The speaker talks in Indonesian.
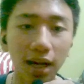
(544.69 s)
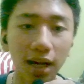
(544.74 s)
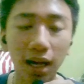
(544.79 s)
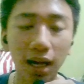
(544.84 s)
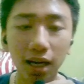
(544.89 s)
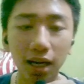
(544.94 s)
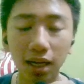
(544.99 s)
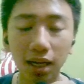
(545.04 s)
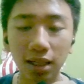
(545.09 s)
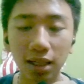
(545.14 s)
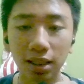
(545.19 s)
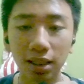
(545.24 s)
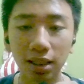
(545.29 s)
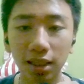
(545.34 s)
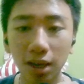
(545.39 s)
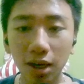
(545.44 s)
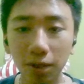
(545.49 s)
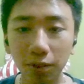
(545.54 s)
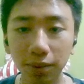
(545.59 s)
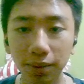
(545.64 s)
uh, eh,
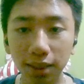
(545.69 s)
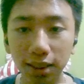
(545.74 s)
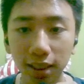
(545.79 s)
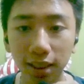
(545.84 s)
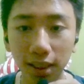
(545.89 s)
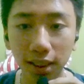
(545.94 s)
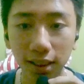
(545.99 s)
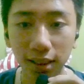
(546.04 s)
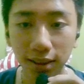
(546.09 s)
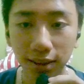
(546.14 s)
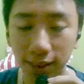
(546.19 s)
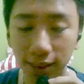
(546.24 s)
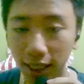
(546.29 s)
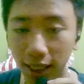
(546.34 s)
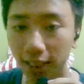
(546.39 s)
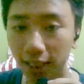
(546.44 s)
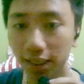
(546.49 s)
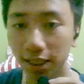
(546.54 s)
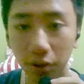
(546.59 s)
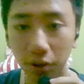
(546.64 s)
kalau misalnya
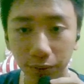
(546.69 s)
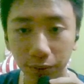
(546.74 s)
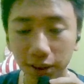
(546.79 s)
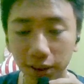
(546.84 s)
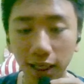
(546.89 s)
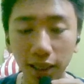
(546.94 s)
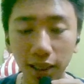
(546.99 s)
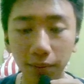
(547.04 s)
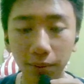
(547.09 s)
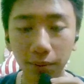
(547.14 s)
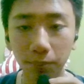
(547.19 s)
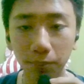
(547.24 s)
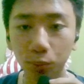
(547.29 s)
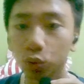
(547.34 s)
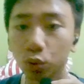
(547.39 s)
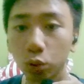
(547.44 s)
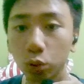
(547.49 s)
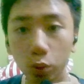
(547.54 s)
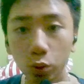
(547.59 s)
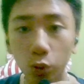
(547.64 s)
sekali lagi kalau misalnya kalian
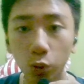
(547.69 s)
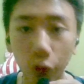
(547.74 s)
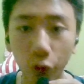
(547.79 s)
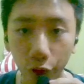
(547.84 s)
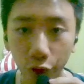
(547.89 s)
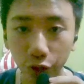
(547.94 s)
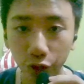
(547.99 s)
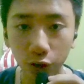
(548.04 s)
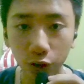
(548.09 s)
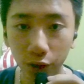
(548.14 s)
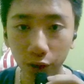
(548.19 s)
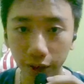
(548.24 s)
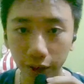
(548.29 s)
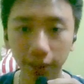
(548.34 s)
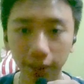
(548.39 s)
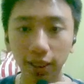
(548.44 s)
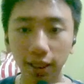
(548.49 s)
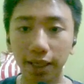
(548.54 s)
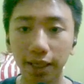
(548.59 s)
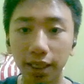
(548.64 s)
butuh
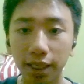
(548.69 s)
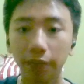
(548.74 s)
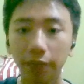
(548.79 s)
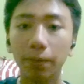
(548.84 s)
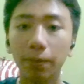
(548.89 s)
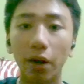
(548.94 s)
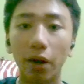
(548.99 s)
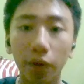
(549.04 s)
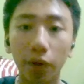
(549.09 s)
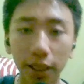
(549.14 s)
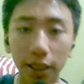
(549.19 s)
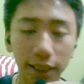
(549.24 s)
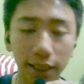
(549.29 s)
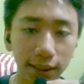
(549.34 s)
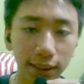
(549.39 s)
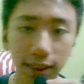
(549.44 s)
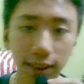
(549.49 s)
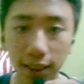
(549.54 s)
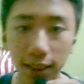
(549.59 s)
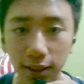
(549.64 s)
fotonya ada di bawah ya
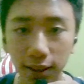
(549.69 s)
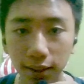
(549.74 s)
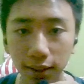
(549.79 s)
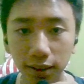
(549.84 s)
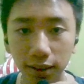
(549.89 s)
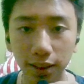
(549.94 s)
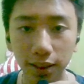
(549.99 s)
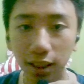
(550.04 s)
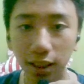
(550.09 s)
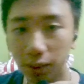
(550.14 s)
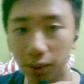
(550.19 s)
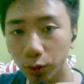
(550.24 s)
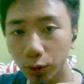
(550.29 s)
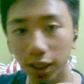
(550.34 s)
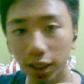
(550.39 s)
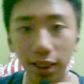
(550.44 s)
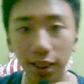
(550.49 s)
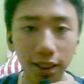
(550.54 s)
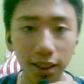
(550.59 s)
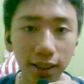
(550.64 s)
guys ya dan ketemu
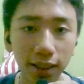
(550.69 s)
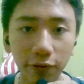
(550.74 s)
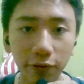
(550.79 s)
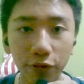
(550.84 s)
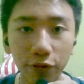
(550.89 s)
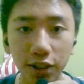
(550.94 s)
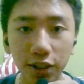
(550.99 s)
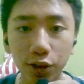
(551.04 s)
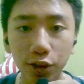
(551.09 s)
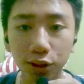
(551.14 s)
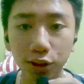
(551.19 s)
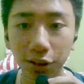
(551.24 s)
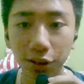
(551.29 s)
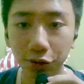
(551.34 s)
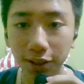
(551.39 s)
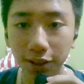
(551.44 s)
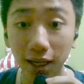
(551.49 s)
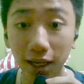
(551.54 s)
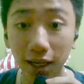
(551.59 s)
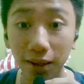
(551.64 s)
kalian lagi di video
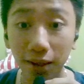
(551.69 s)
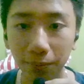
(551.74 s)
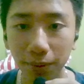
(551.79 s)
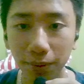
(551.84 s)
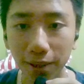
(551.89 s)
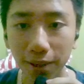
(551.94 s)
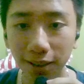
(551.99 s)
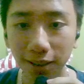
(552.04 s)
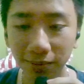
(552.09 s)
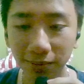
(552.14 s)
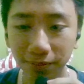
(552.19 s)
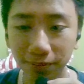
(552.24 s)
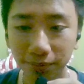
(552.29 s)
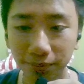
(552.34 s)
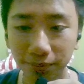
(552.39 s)
selanjutnya bye bye